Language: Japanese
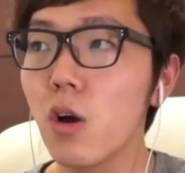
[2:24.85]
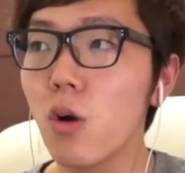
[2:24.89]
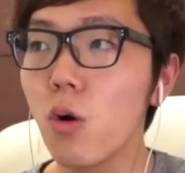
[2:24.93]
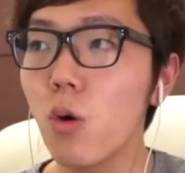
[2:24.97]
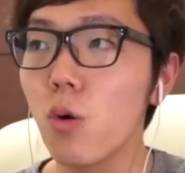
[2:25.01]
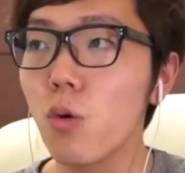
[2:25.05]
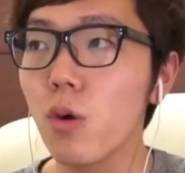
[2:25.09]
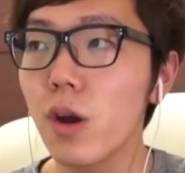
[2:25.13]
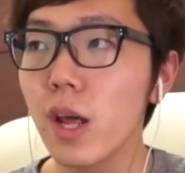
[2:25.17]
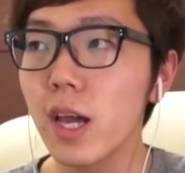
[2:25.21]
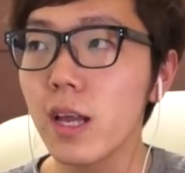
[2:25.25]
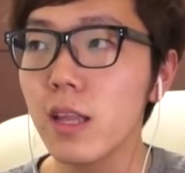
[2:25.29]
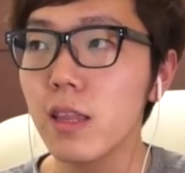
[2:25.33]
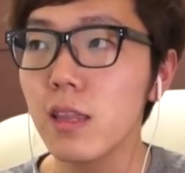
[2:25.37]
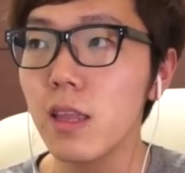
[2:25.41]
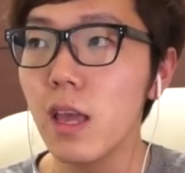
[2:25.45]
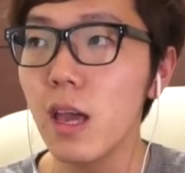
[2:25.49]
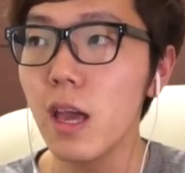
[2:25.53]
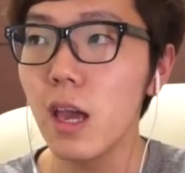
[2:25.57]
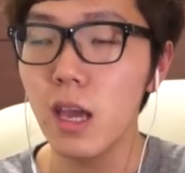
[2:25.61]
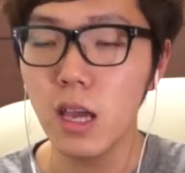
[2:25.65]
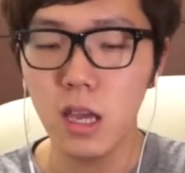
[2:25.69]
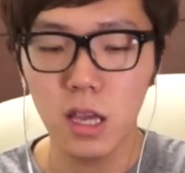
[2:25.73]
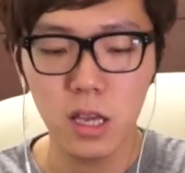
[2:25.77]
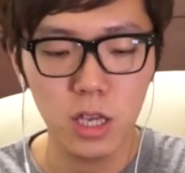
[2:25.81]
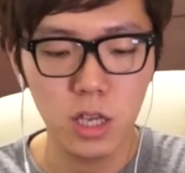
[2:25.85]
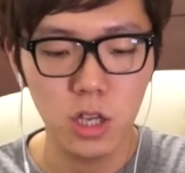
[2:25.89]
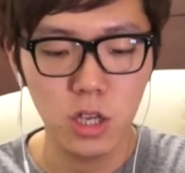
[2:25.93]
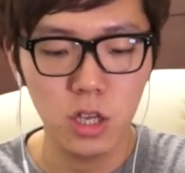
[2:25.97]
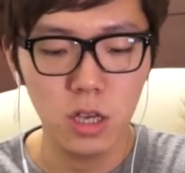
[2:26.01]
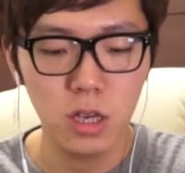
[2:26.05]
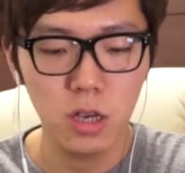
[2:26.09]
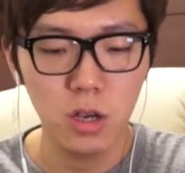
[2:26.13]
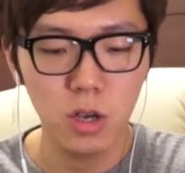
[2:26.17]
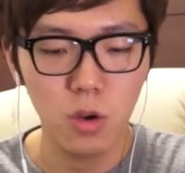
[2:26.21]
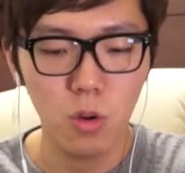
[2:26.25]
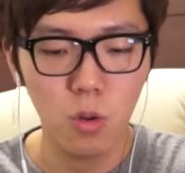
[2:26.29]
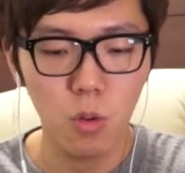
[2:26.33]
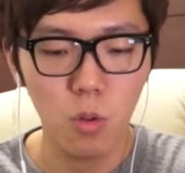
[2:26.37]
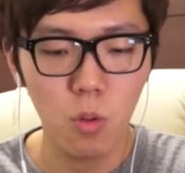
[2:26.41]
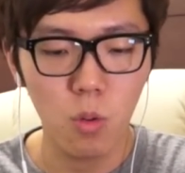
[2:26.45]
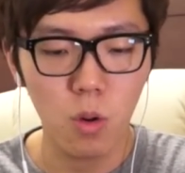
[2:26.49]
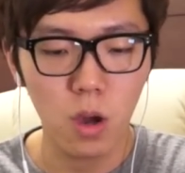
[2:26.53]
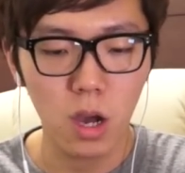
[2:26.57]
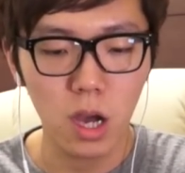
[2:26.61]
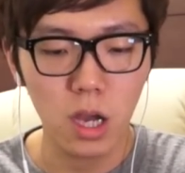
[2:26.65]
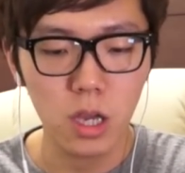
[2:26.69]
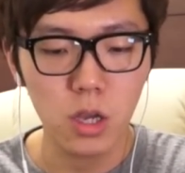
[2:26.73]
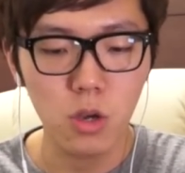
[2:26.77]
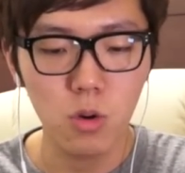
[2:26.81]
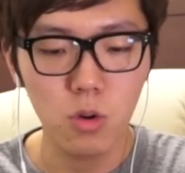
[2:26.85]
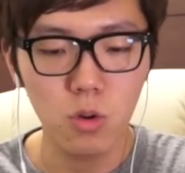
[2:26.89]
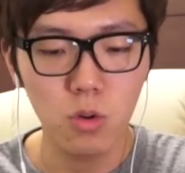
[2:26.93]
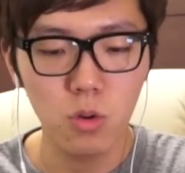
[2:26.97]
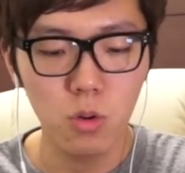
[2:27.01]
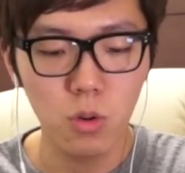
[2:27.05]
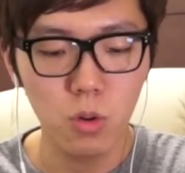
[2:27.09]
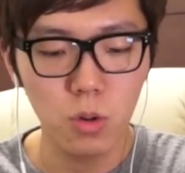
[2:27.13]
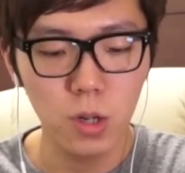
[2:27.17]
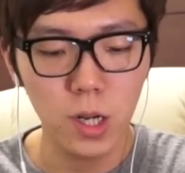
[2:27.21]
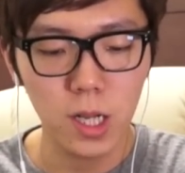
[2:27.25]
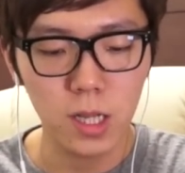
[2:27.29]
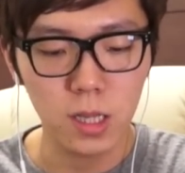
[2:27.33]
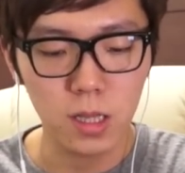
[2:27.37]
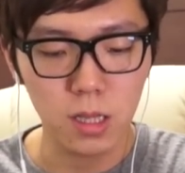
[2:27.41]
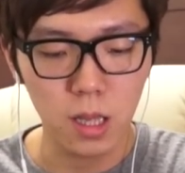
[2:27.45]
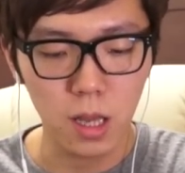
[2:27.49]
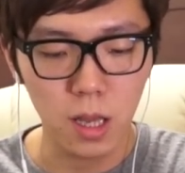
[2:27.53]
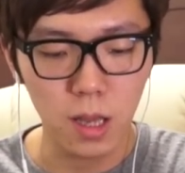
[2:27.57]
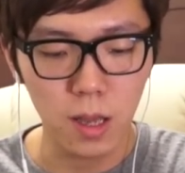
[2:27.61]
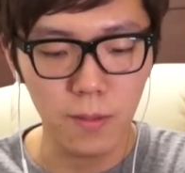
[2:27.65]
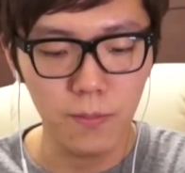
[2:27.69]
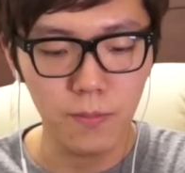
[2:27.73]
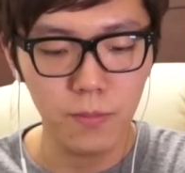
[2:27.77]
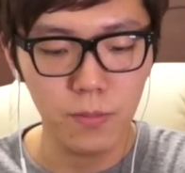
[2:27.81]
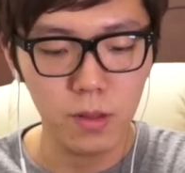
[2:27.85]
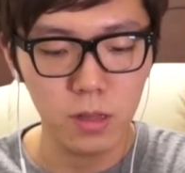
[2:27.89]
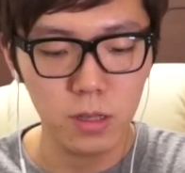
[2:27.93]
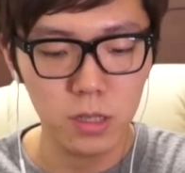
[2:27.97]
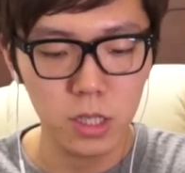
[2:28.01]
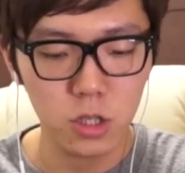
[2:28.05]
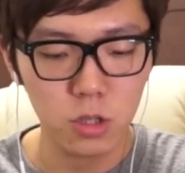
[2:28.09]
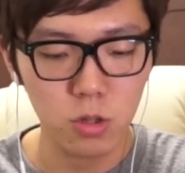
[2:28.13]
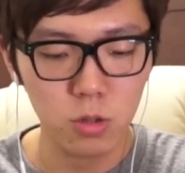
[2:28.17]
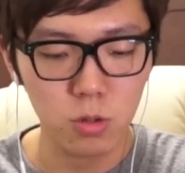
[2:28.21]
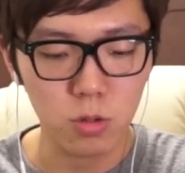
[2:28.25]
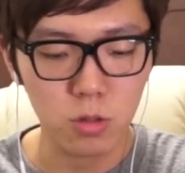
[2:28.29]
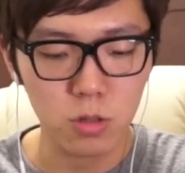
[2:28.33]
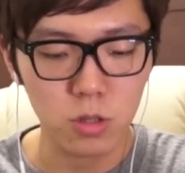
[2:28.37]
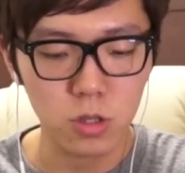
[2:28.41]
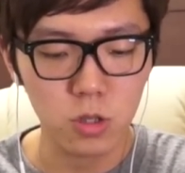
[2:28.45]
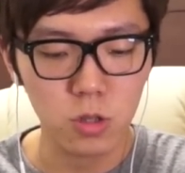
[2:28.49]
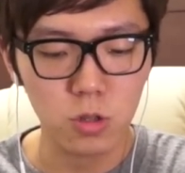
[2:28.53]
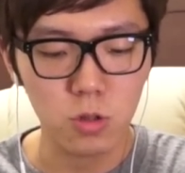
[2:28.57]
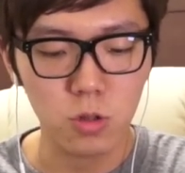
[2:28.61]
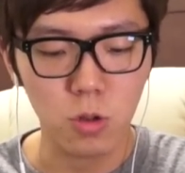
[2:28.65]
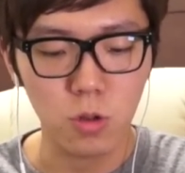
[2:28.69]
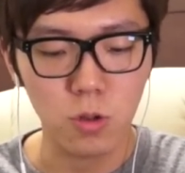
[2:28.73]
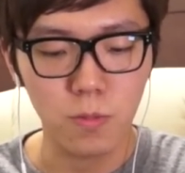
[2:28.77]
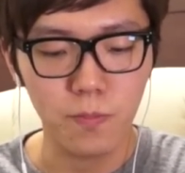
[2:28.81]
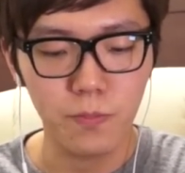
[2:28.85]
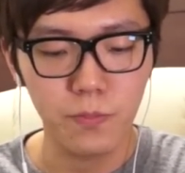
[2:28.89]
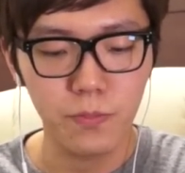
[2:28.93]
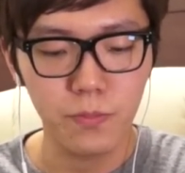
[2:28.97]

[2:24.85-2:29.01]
ここら辺でオーガがよんごうなんで、ちょっと、ちょっと、